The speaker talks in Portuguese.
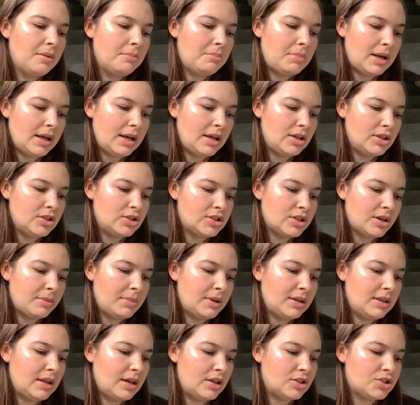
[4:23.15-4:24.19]
Preencha a
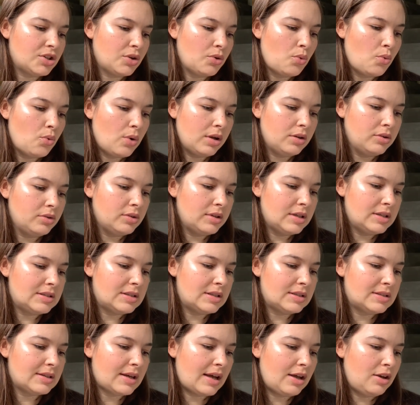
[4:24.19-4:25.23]
bandeja quando
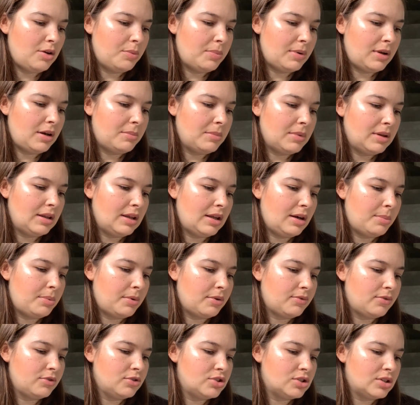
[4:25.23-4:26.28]
necessário para manter a
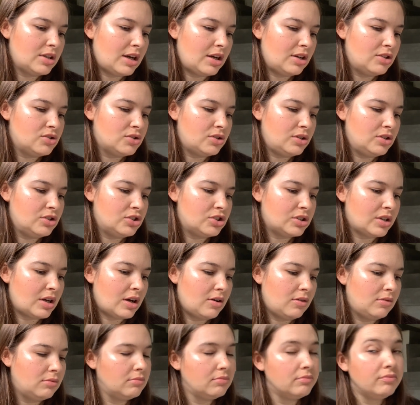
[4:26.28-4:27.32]
profundidade
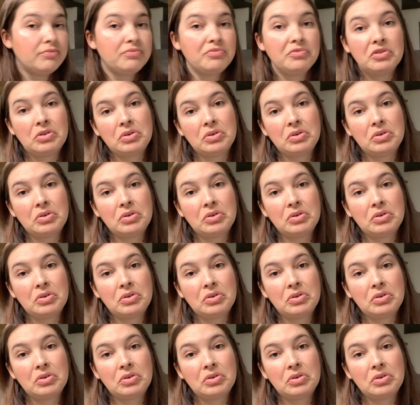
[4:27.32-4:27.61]
original,